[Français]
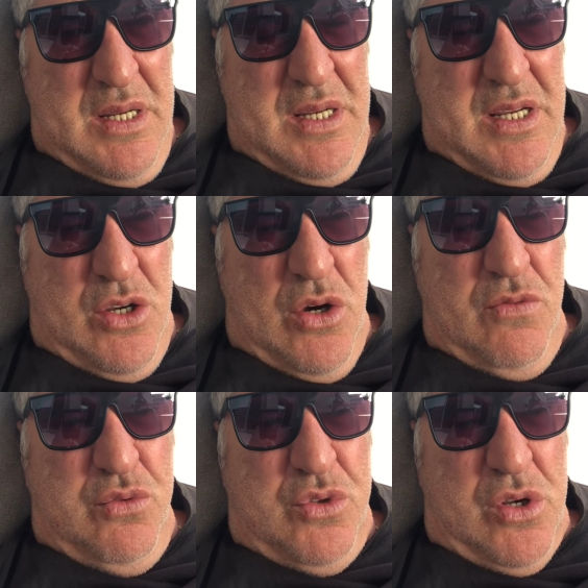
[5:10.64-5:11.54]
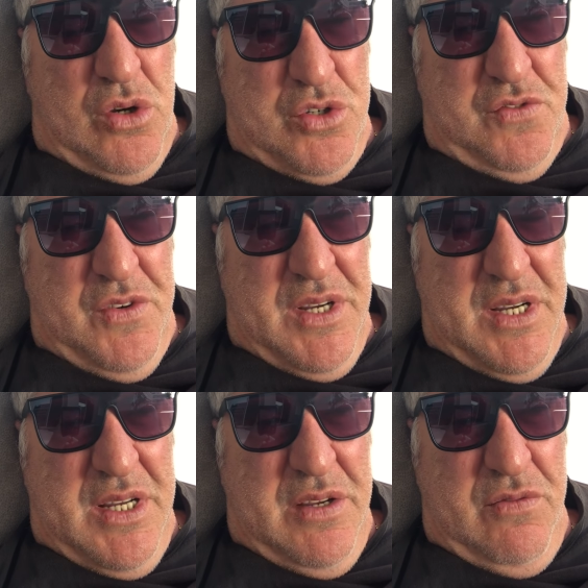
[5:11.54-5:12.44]
et quand vous
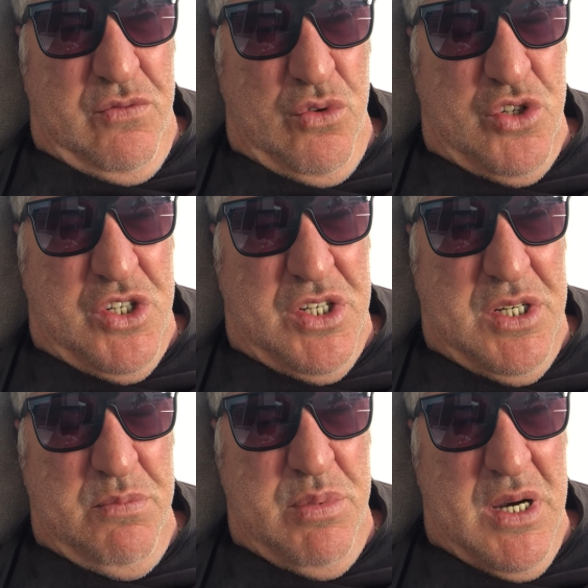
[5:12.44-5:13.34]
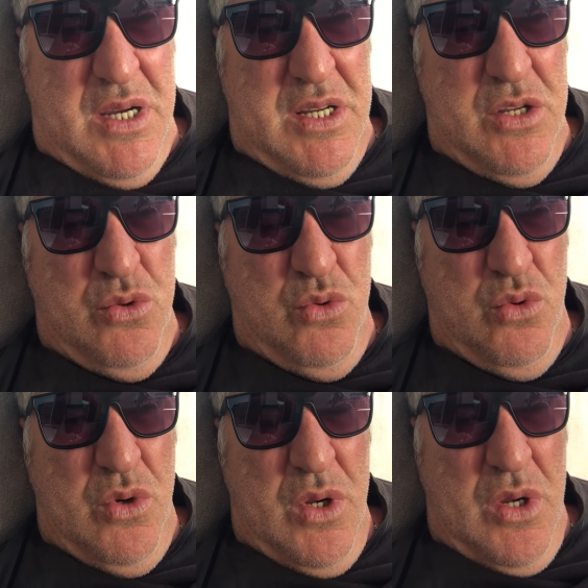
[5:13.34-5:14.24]
transférez vos Shiba Inu